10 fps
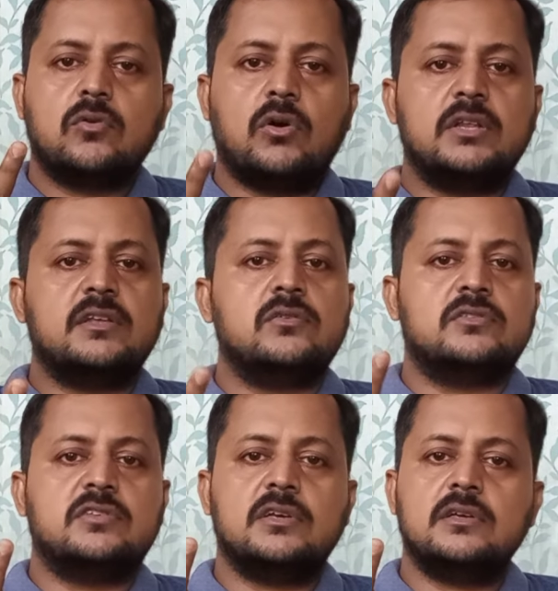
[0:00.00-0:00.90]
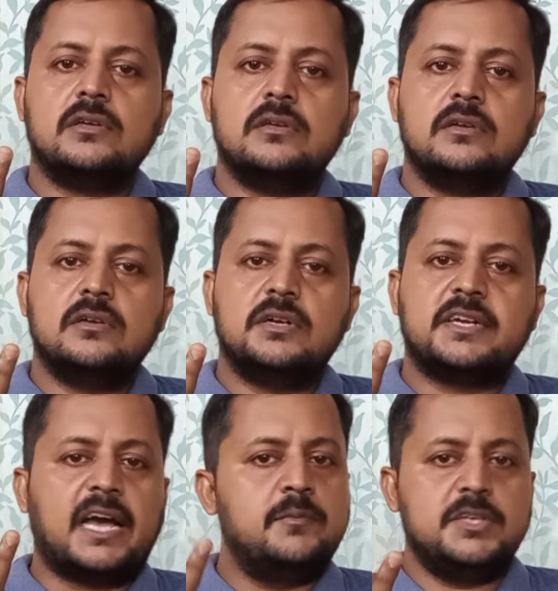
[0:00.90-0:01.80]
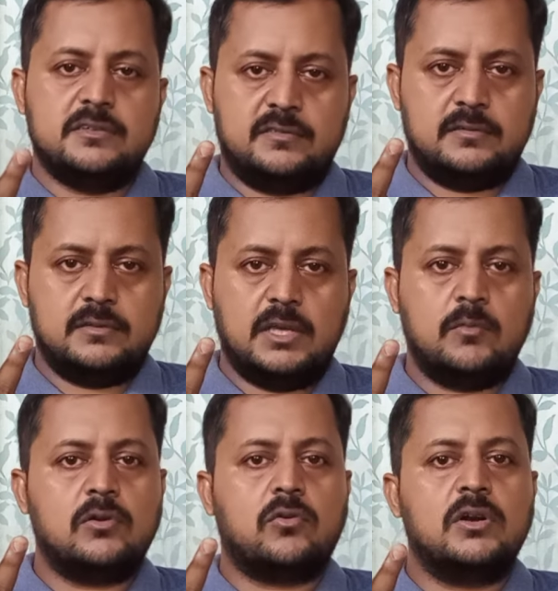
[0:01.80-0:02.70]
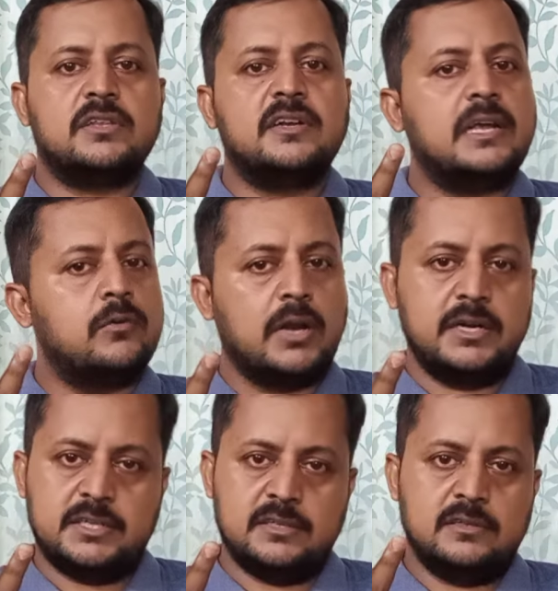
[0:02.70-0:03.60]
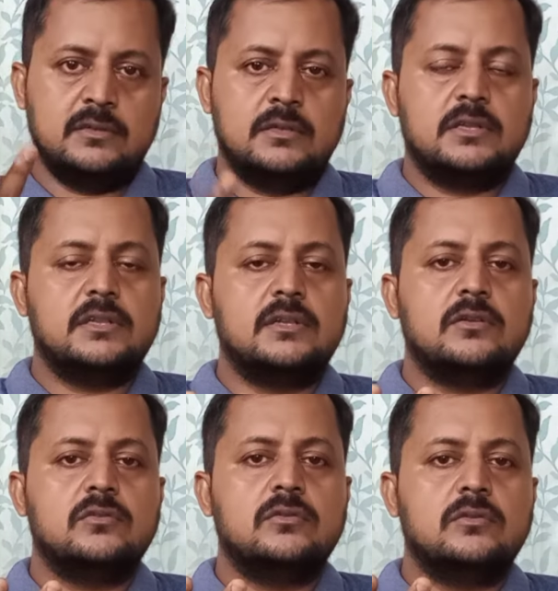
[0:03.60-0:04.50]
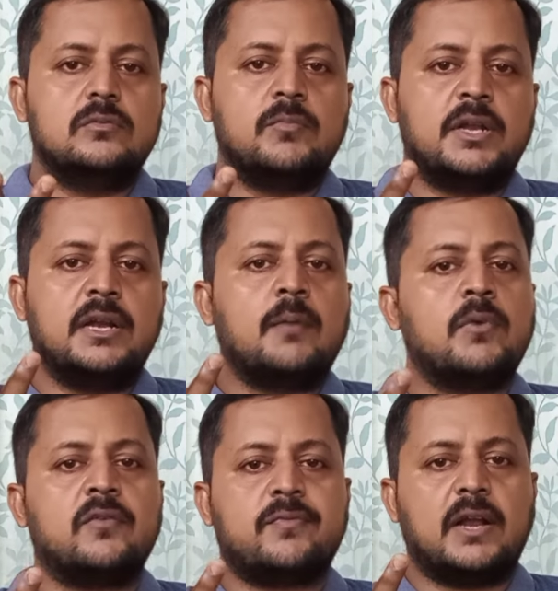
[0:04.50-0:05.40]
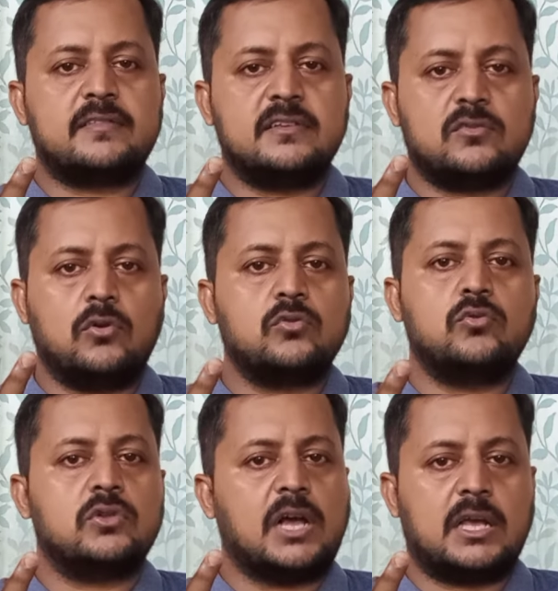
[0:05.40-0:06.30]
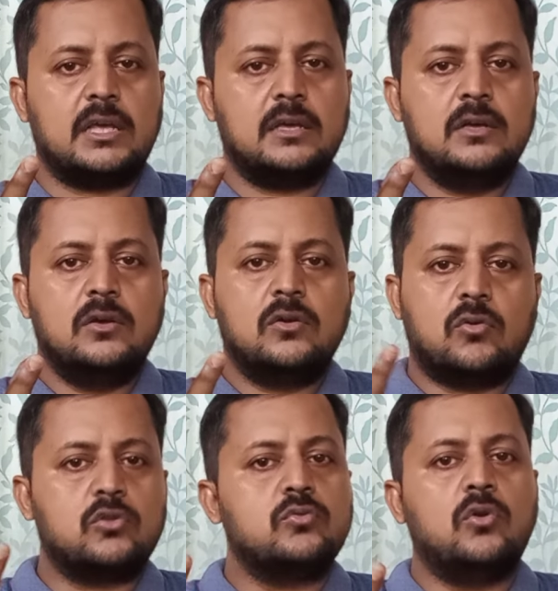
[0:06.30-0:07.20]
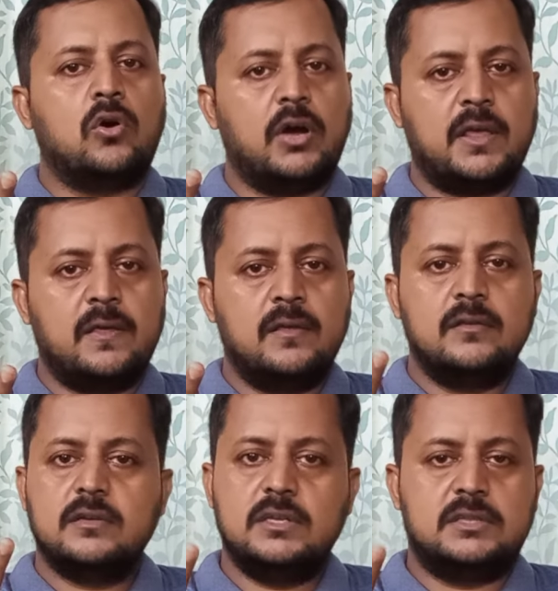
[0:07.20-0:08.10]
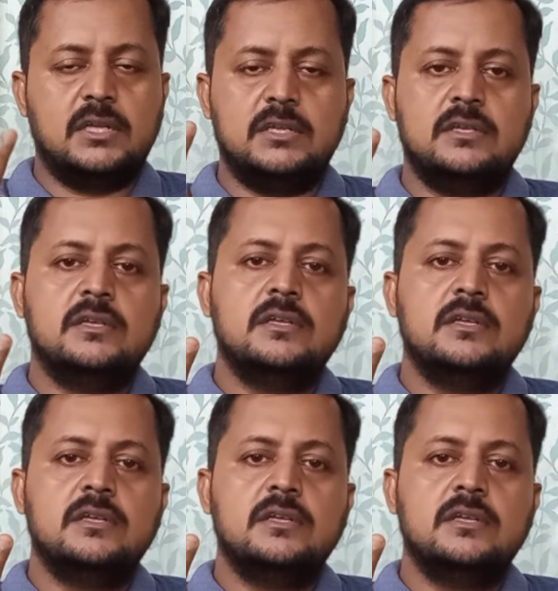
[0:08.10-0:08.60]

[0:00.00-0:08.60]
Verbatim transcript: কলেজের হচ্ছে টাইমিংস এবং কলেজের রেগুলারিটি মানে নাম্বার অফ ক্লাসেস কতগুলো থাকে কতগুলো হয় ইত্যাদি